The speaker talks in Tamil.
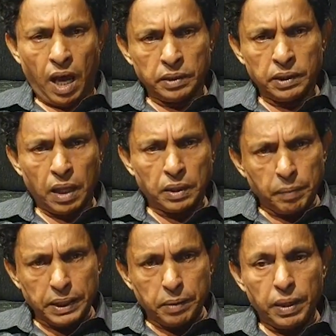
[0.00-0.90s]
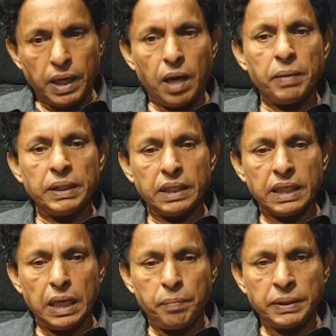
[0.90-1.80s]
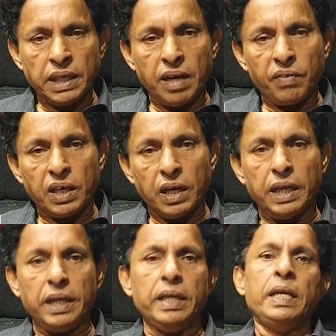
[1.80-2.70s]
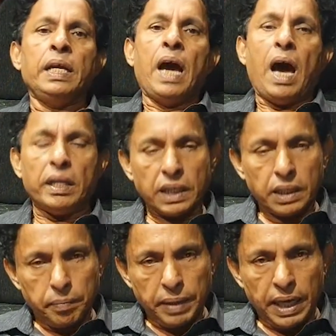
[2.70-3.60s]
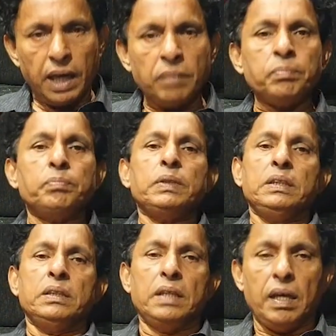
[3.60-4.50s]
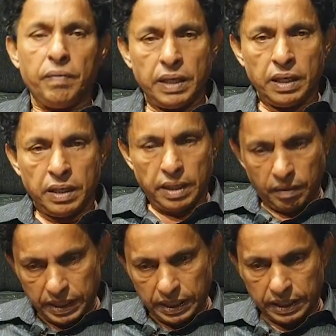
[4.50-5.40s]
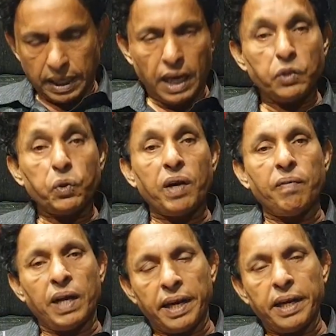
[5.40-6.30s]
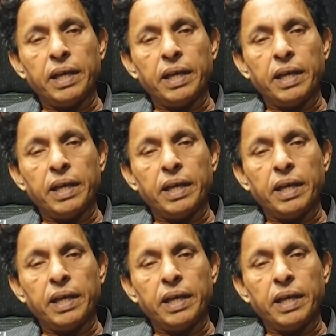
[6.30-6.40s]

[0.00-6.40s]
அது அது மட்டுமல்லாமல் இந்த கில்மிசா அவர்களை அதற்கு மேலும் அவர் அவரின் கலைத்துறை வளர